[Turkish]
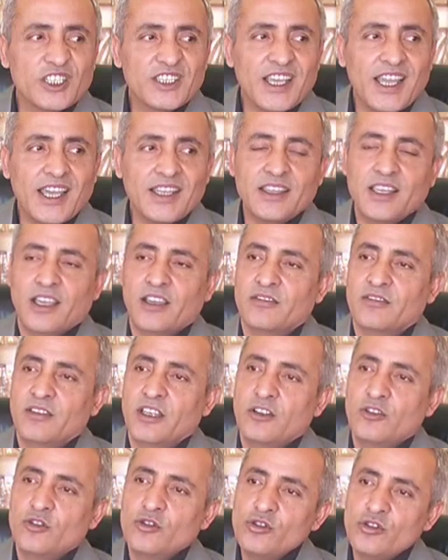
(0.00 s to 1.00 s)
Gıda
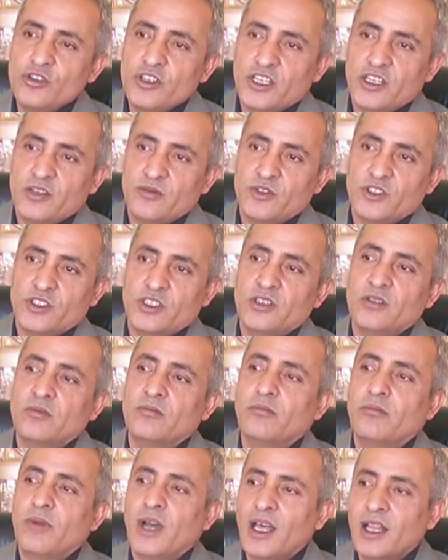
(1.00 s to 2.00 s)
takviyeli ürünlerimizin
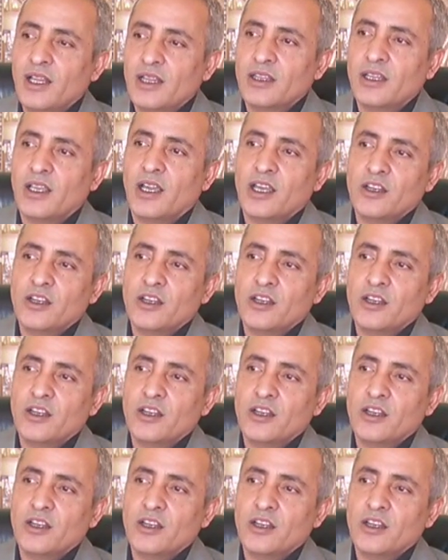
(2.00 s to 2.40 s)
bal,